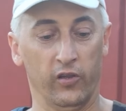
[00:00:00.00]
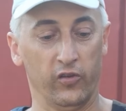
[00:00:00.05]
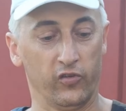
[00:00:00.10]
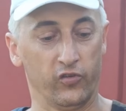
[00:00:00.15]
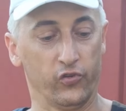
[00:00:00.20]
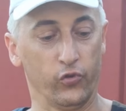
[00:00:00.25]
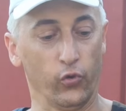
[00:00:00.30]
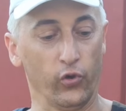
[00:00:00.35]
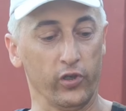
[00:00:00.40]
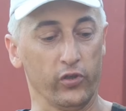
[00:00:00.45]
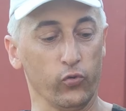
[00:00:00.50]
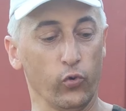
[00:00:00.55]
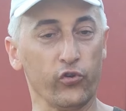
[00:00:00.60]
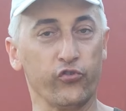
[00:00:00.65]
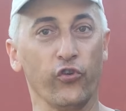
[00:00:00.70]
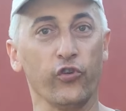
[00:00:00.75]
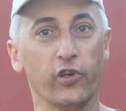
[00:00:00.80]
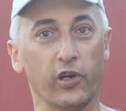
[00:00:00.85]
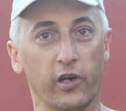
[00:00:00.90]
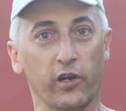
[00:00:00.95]
стоит.
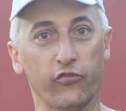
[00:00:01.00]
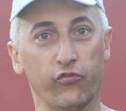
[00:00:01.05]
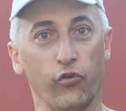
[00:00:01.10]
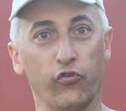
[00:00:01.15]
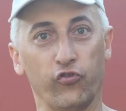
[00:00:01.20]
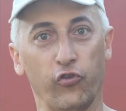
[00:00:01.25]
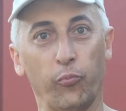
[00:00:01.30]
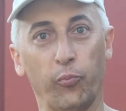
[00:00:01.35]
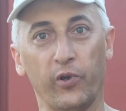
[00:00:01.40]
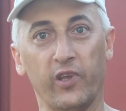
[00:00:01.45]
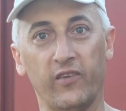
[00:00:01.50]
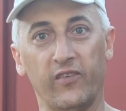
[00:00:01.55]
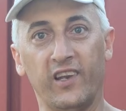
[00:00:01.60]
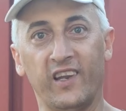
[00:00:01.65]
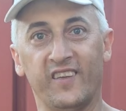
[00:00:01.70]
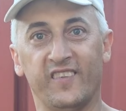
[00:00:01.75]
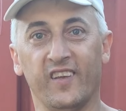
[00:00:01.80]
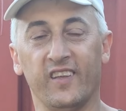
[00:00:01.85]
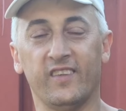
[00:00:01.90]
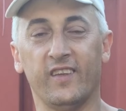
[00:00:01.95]
Очень хорошо, что
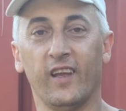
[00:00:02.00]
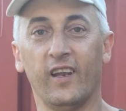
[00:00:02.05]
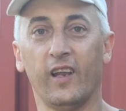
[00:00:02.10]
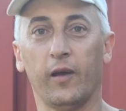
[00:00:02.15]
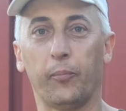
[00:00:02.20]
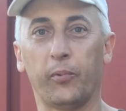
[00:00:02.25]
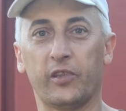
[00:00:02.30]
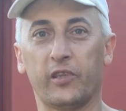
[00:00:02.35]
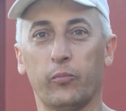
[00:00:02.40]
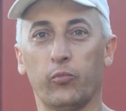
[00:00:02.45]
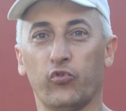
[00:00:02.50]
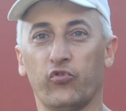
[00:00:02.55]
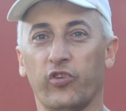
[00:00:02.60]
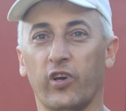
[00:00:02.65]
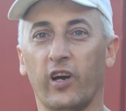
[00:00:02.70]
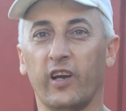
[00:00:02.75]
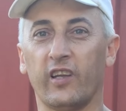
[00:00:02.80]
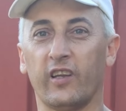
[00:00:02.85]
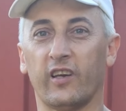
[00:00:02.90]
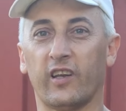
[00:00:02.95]
появились отдельно, потому
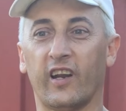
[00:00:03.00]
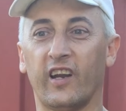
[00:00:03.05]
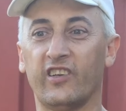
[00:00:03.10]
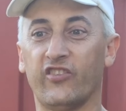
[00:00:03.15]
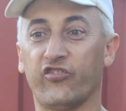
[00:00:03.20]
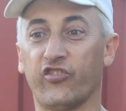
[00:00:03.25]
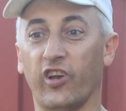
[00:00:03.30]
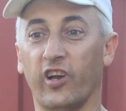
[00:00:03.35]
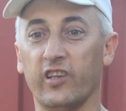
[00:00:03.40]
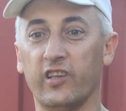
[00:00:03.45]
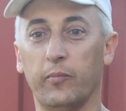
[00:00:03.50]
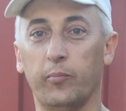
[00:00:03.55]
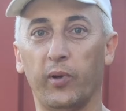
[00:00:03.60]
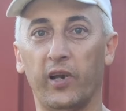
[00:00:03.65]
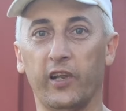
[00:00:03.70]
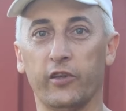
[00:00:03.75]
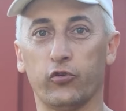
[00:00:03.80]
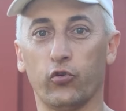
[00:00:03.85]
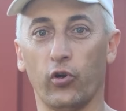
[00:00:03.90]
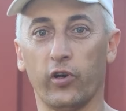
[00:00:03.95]
что раньше они
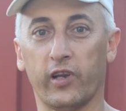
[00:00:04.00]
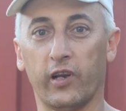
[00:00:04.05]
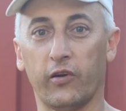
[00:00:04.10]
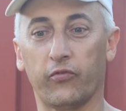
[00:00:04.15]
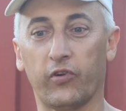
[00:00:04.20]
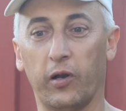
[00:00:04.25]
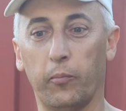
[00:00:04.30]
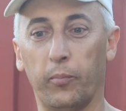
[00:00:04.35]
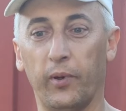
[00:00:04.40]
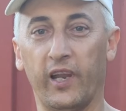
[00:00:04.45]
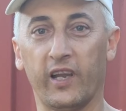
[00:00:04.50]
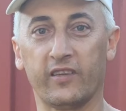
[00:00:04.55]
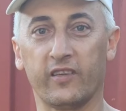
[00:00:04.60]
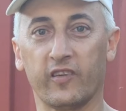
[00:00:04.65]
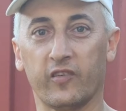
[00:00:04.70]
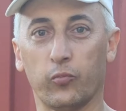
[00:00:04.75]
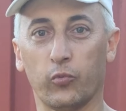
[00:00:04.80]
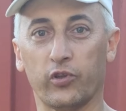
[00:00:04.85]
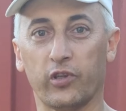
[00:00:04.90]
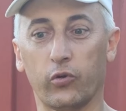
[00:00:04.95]
были только в
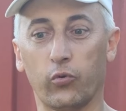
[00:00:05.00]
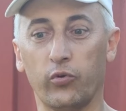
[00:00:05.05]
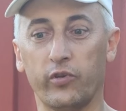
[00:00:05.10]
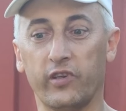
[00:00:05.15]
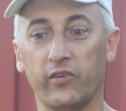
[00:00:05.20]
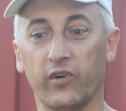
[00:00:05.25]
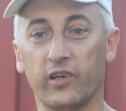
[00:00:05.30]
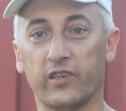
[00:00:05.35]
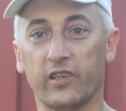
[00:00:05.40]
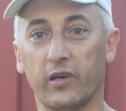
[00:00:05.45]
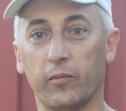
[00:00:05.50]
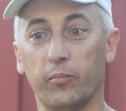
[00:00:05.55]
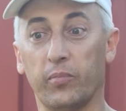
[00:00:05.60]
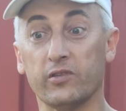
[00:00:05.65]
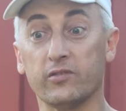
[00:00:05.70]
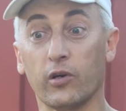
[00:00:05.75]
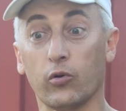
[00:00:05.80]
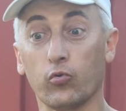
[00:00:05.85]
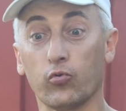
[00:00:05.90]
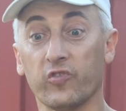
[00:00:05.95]
комплекте с мотокультиватором
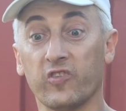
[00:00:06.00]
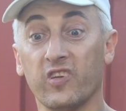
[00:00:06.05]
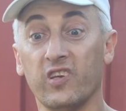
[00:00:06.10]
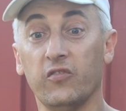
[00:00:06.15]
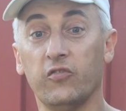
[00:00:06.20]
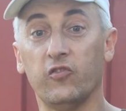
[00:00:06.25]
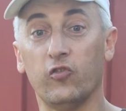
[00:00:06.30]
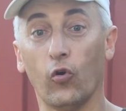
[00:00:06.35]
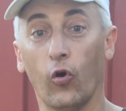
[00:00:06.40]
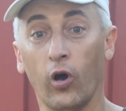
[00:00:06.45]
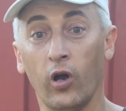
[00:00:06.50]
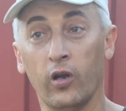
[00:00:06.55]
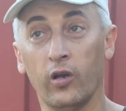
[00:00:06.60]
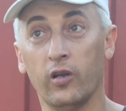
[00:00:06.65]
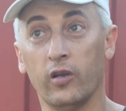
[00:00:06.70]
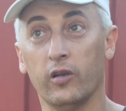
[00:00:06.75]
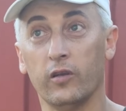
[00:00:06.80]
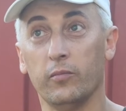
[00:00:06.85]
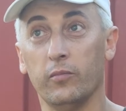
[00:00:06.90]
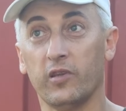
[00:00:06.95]
Белорус И все.
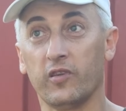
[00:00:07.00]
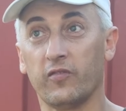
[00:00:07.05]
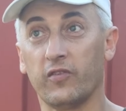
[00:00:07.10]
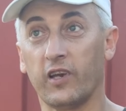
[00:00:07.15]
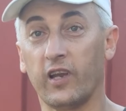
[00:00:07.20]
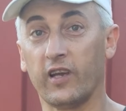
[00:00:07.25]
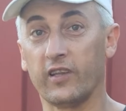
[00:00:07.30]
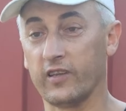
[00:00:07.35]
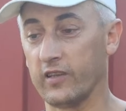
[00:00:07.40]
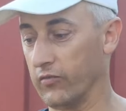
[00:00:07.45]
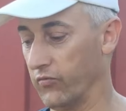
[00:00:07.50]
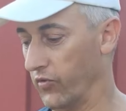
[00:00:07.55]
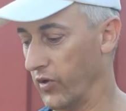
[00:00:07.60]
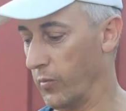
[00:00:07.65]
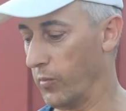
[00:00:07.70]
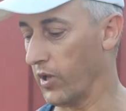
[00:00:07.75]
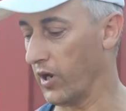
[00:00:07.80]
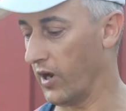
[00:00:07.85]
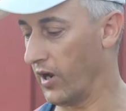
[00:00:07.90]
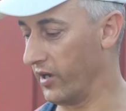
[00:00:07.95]
Без вариантов
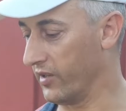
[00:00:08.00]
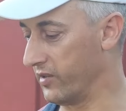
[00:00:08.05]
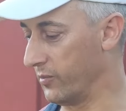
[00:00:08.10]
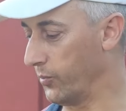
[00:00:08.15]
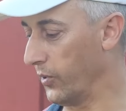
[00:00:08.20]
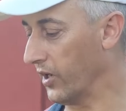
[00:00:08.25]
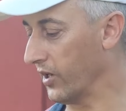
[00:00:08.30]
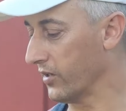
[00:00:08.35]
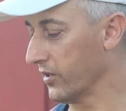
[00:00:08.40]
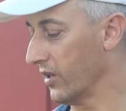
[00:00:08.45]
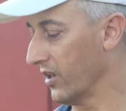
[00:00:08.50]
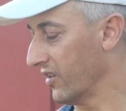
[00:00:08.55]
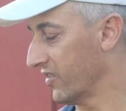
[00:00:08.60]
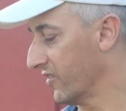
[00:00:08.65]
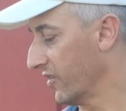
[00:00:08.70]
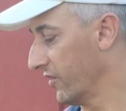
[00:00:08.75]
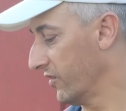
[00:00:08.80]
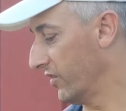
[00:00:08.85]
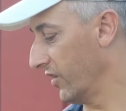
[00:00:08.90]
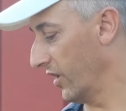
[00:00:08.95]
выбора. А теперь они
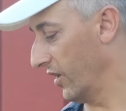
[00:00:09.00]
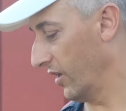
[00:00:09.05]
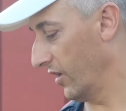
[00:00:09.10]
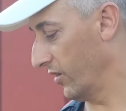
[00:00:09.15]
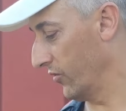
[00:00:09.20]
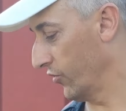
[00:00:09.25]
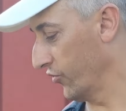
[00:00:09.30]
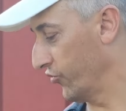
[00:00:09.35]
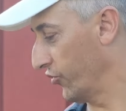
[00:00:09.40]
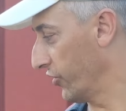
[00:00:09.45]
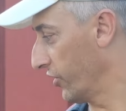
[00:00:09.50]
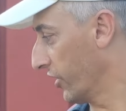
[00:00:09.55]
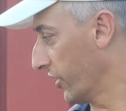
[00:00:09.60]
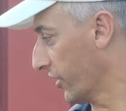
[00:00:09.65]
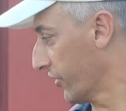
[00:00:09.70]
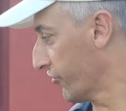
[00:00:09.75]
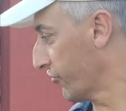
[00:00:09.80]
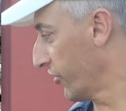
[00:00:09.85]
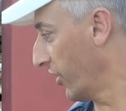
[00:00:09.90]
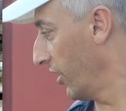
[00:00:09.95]
есть отдельно и очень
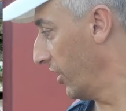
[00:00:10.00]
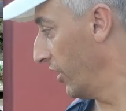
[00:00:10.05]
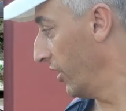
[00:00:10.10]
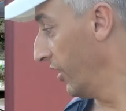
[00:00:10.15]
хороши.